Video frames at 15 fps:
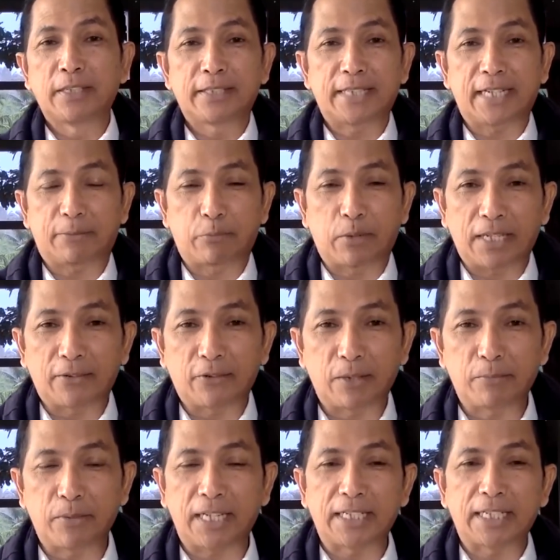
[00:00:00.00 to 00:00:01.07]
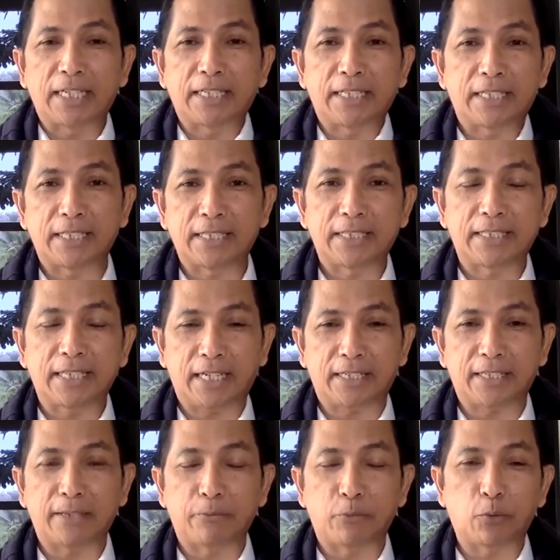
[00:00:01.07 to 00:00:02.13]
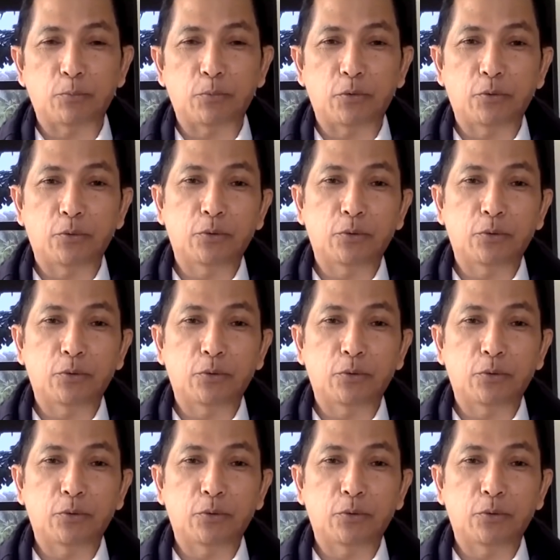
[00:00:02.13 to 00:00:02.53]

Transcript: sangat berat oleh Pengadilan Negeri Jakarta Timur